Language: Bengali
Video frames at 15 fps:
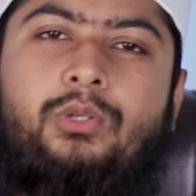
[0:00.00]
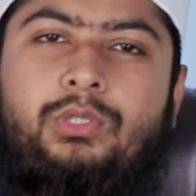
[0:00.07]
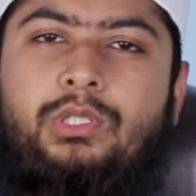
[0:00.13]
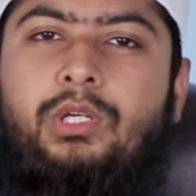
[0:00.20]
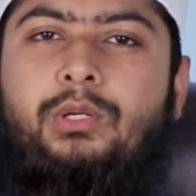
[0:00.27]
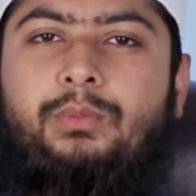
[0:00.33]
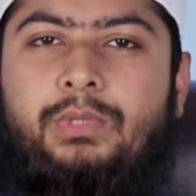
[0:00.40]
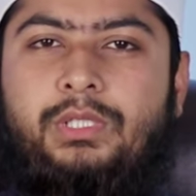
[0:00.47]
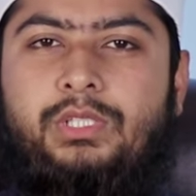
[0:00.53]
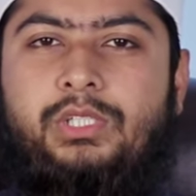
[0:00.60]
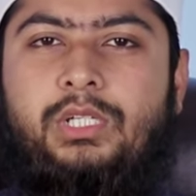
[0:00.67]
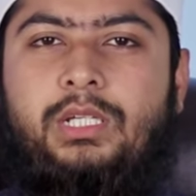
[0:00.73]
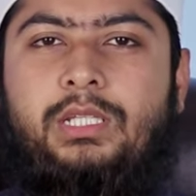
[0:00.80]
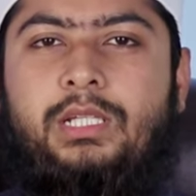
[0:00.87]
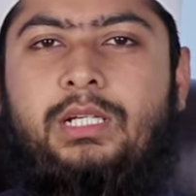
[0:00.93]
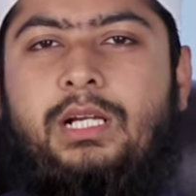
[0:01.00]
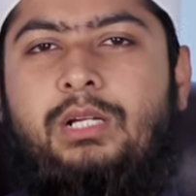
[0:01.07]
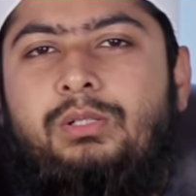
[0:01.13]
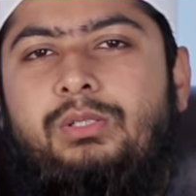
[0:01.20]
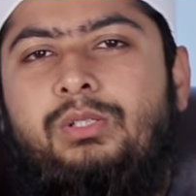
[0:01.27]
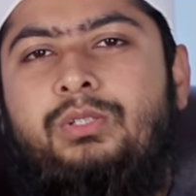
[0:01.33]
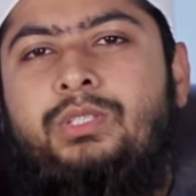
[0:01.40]
ধরতে হবে ইনশাআল্লাহ
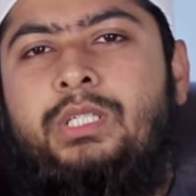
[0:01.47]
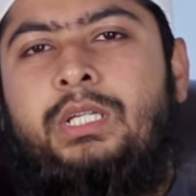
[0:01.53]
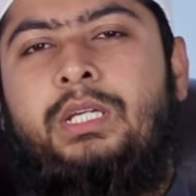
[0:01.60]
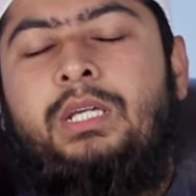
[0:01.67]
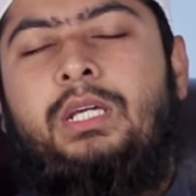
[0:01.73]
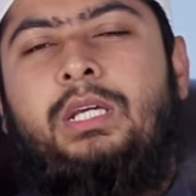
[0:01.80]
কারণ হচ্ছে